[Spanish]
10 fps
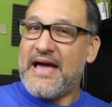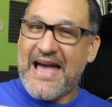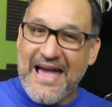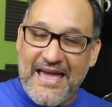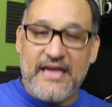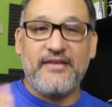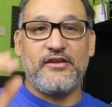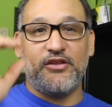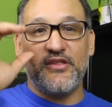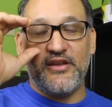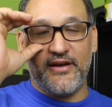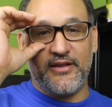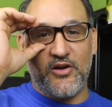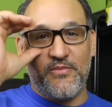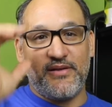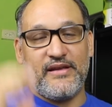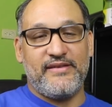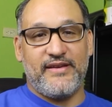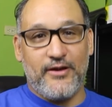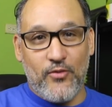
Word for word: ahí sí yo te diría que te compres el Serie